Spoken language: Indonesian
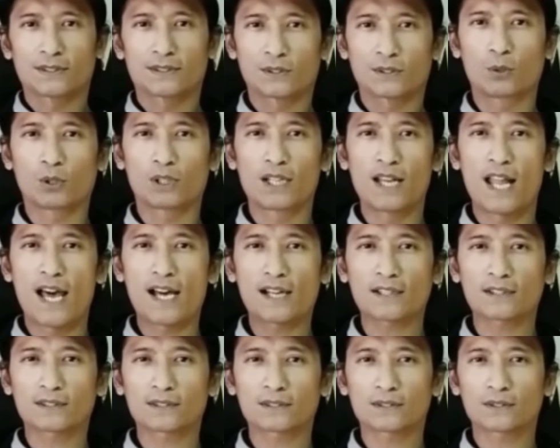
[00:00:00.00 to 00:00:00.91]
Good luck
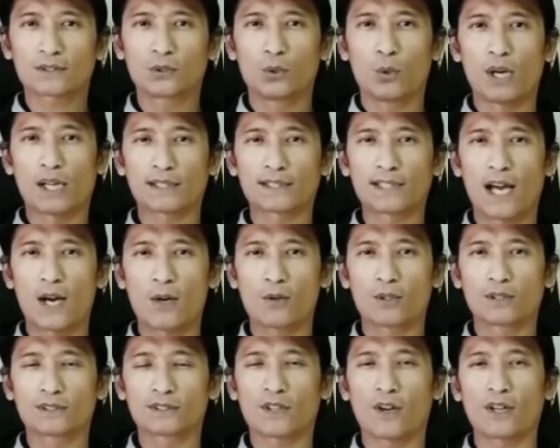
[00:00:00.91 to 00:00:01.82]
2
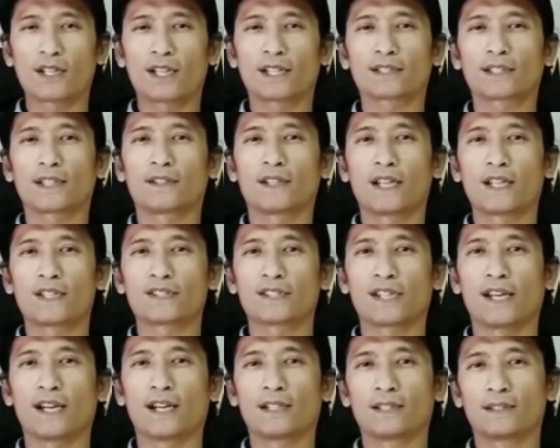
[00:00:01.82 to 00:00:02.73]
tahun Ronet Indonesia.